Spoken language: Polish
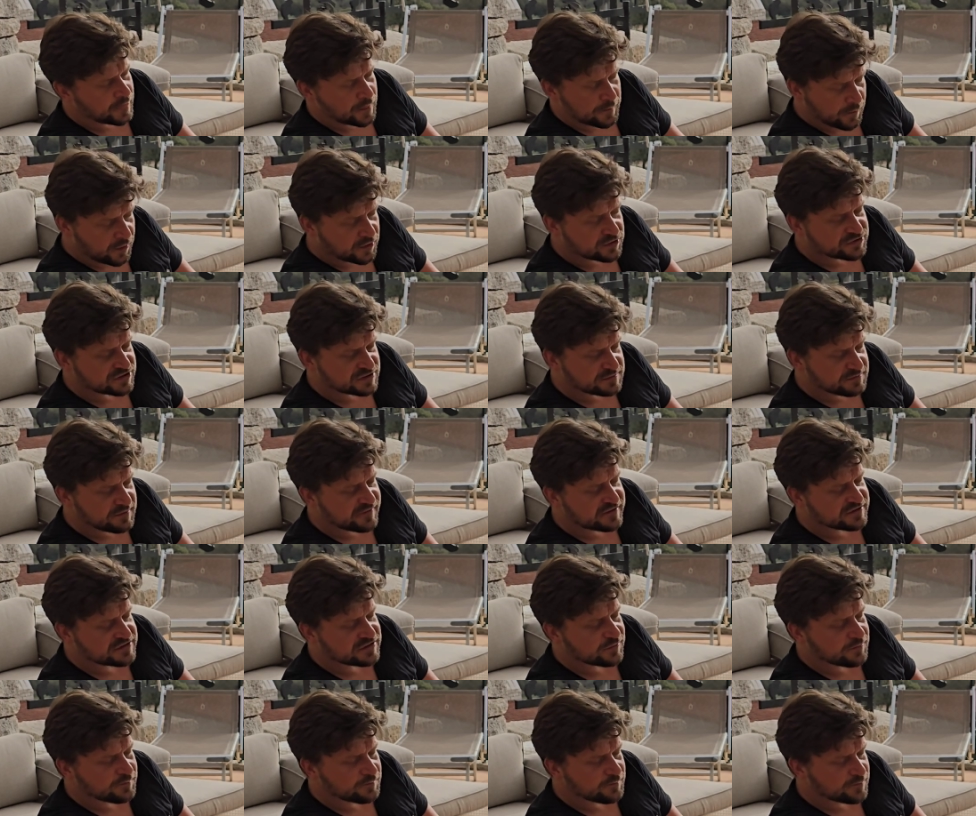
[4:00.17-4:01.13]
Mojżesz
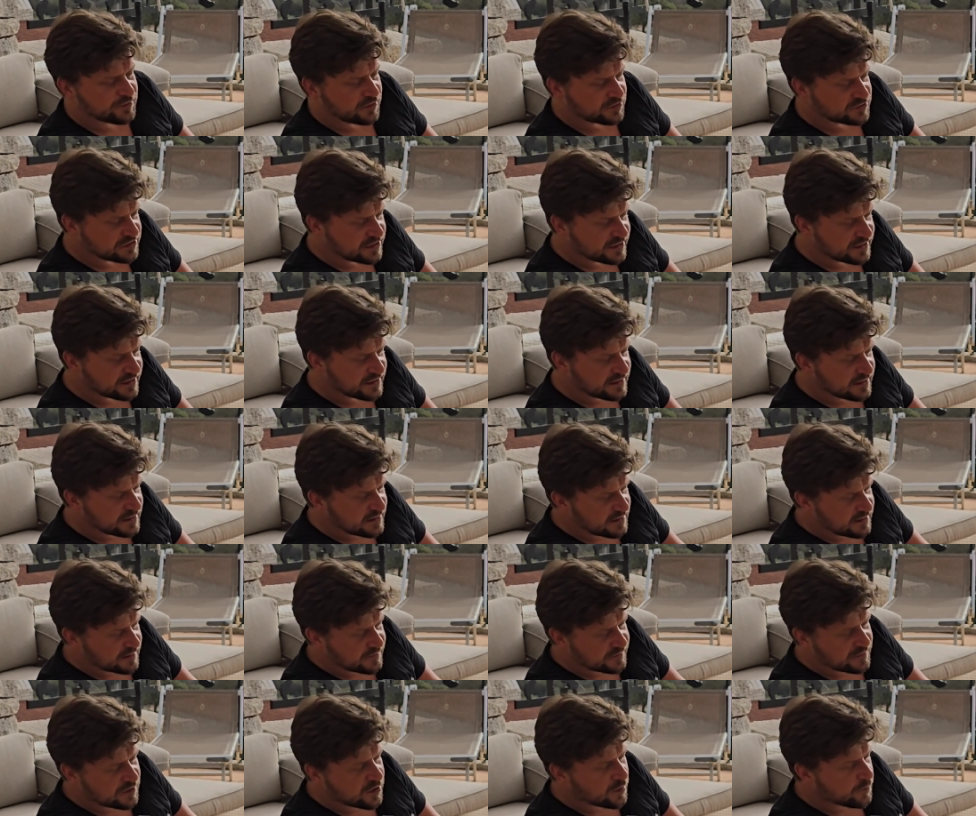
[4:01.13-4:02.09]
powiedział, proszę,
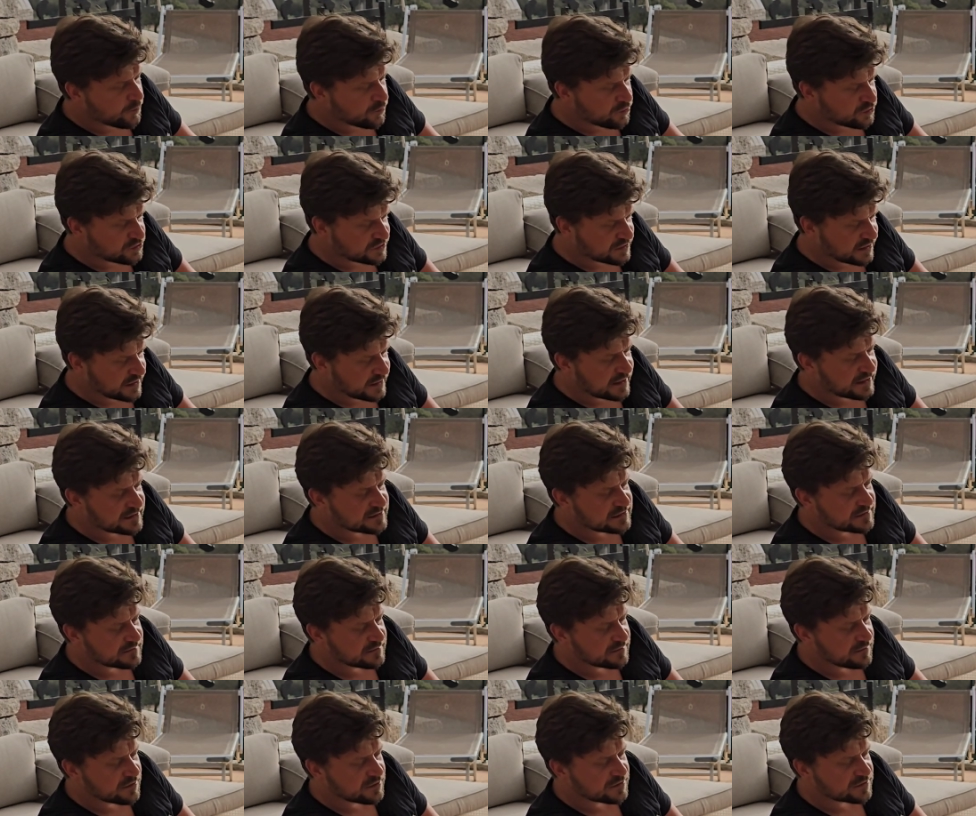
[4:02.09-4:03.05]
nie opuszczaj nas,
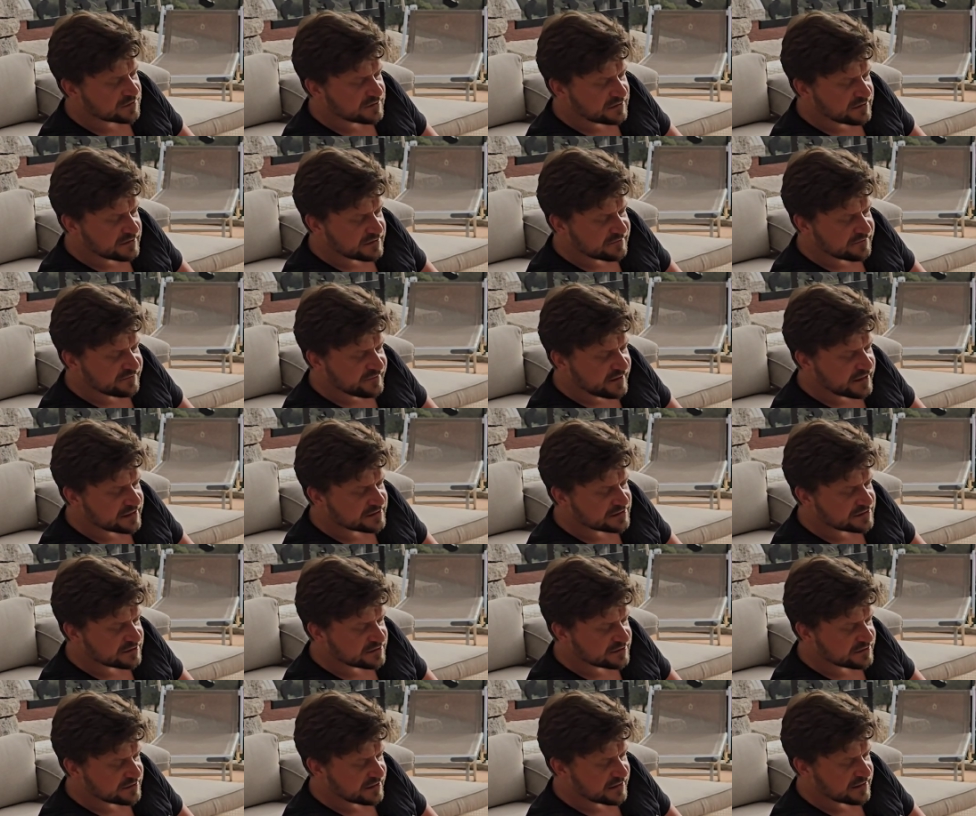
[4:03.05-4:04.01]
bo Ty
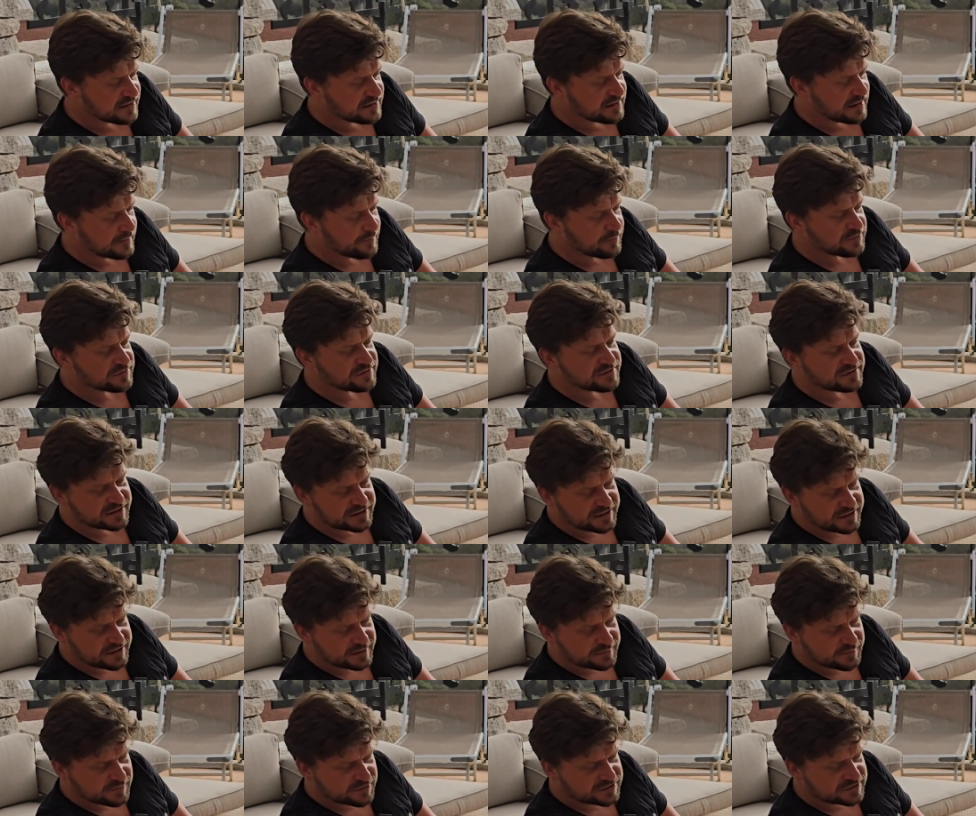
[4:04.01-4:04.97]
wiesz, gdzie na
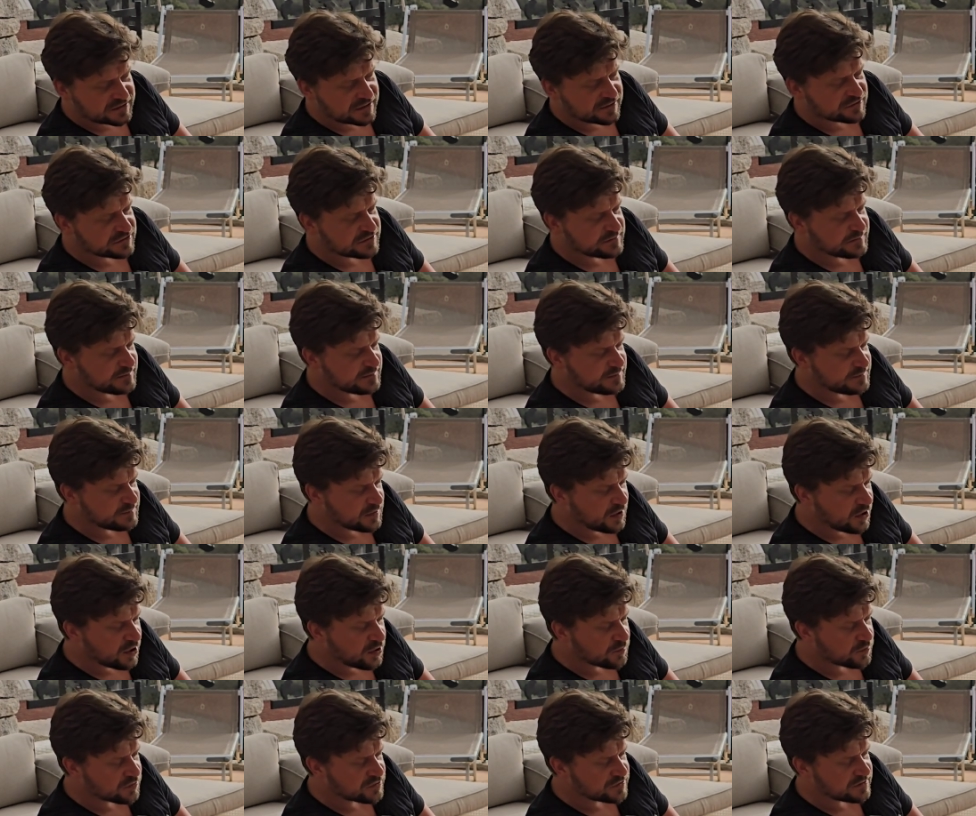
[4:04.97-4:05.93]
pustyni można rozbić
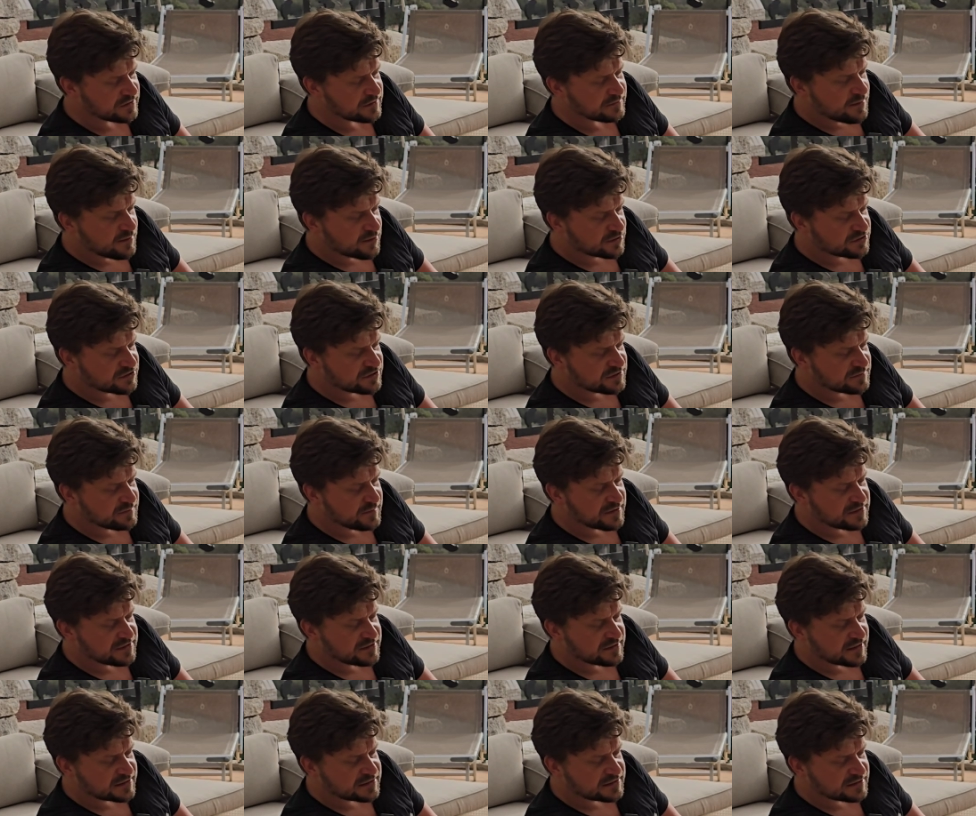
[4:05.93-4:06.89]
obóz i możesz
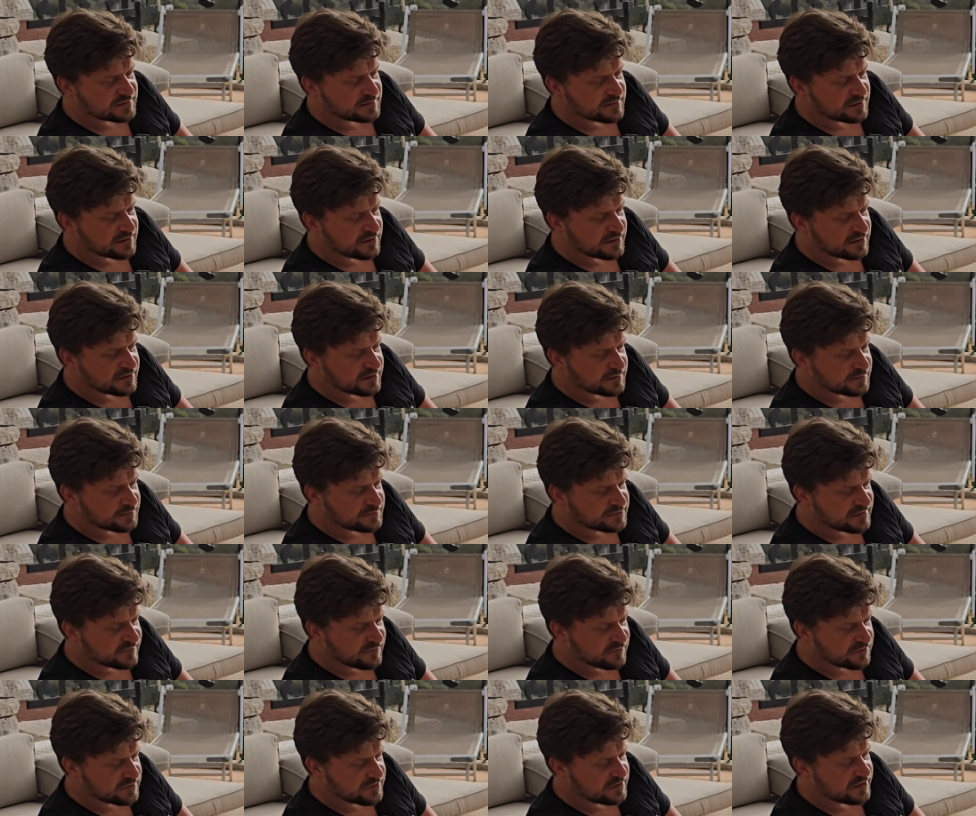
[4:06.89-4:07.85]
być naszym
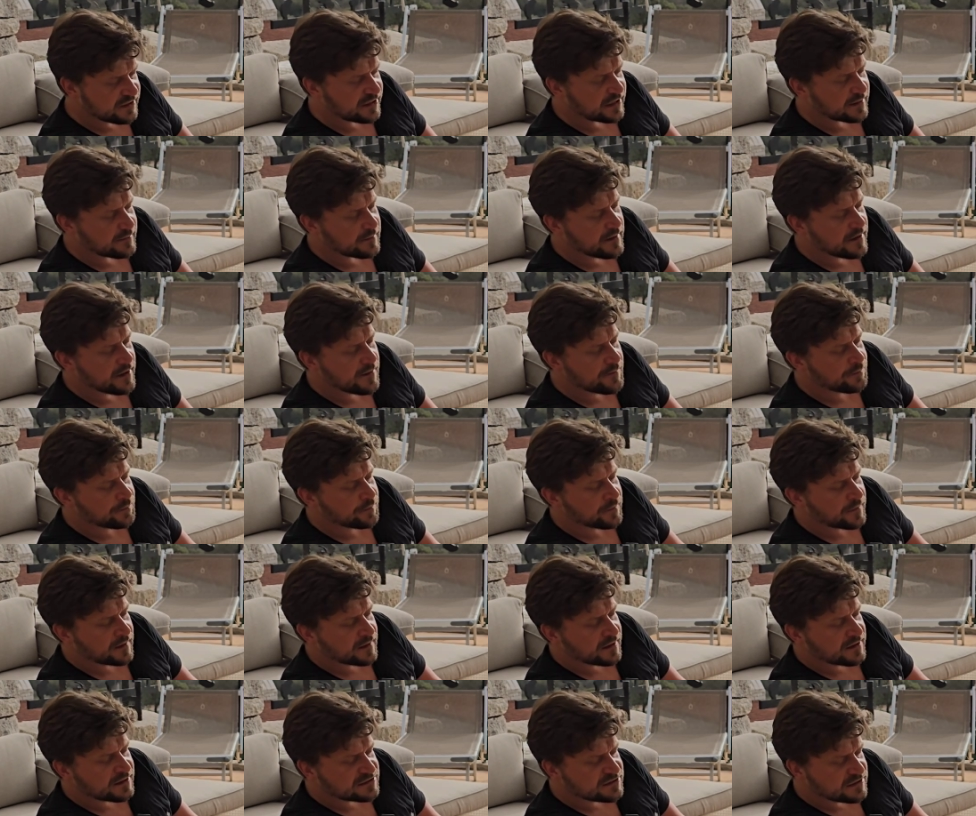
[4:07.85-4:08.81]
przewodnikiem.
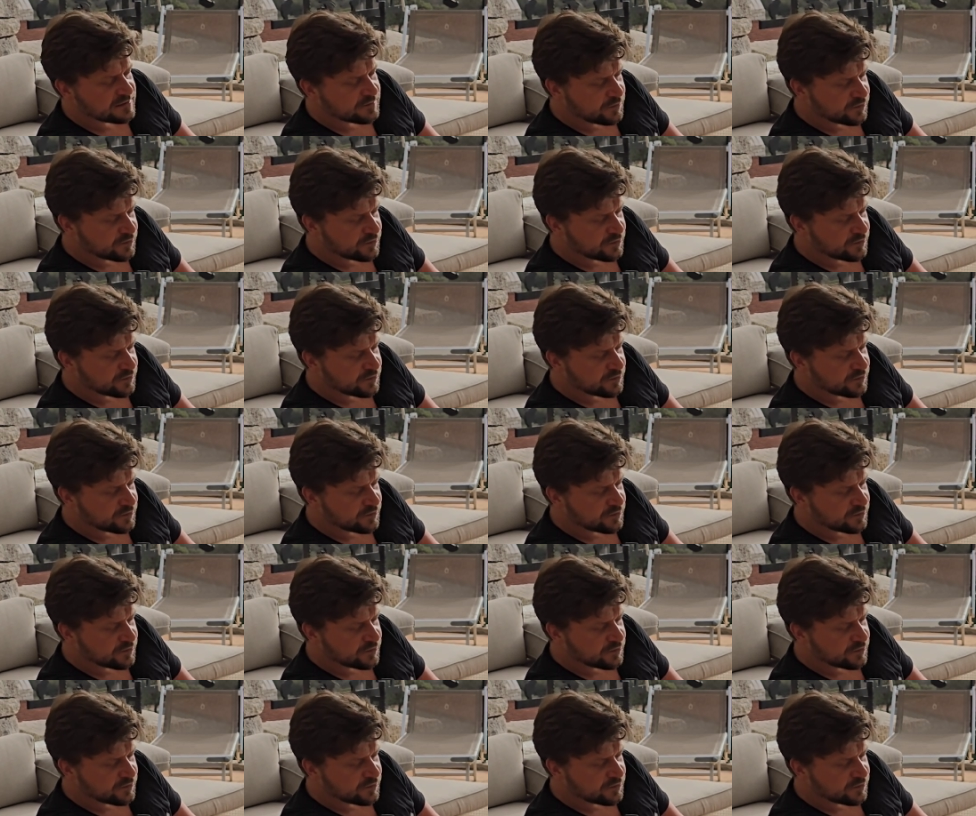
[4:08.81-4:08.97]
Jeśli